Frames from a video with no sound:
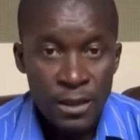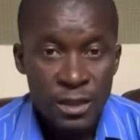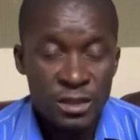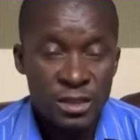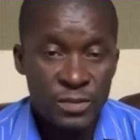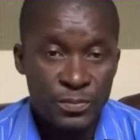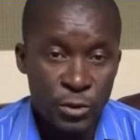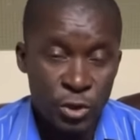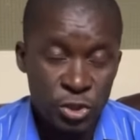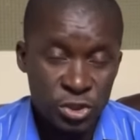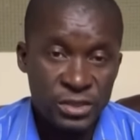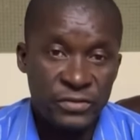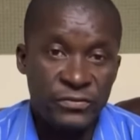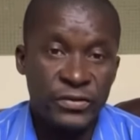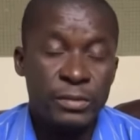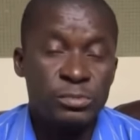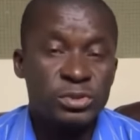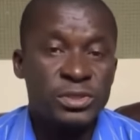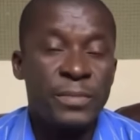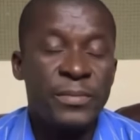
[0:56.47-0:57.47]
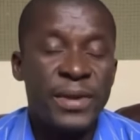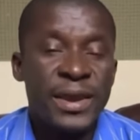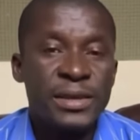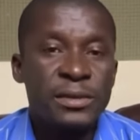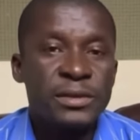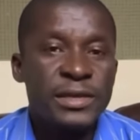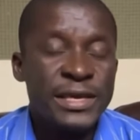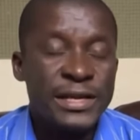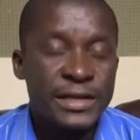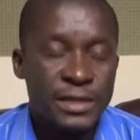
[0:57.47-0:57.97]
Depois tivemos
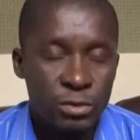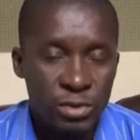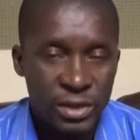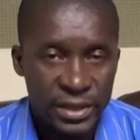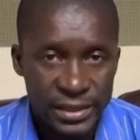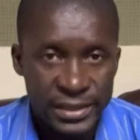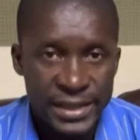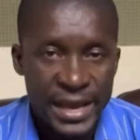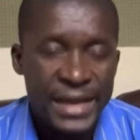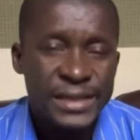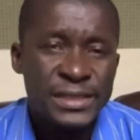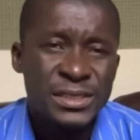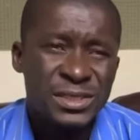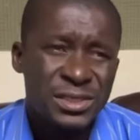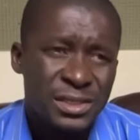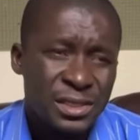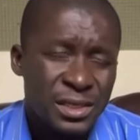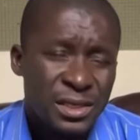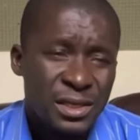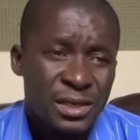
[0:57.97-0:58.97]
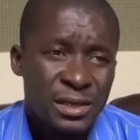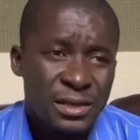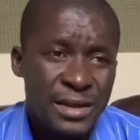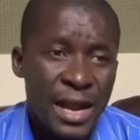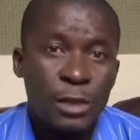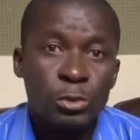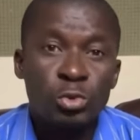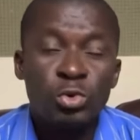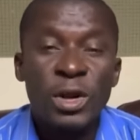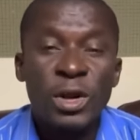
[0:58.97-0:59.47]
também irregularidades na
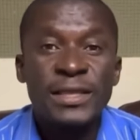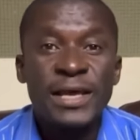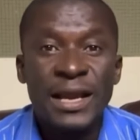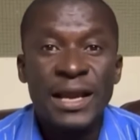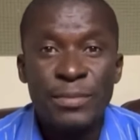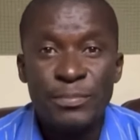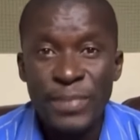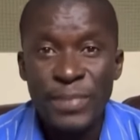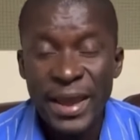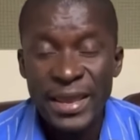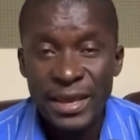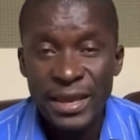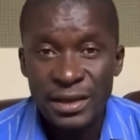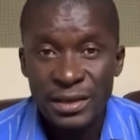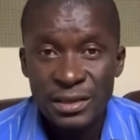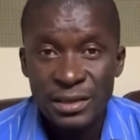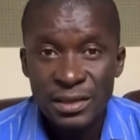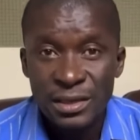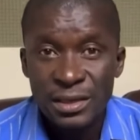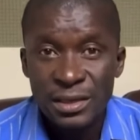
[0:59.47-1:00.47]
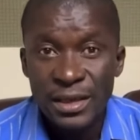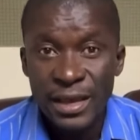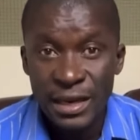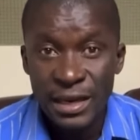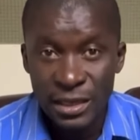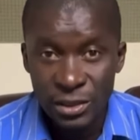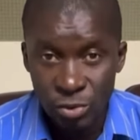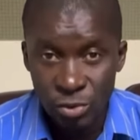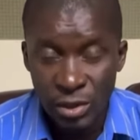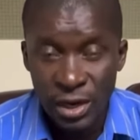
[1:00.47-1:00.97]
altura da campanha
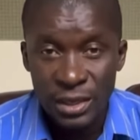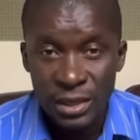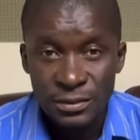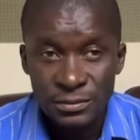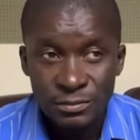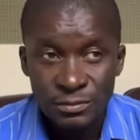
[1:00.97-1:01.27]
eleitoral.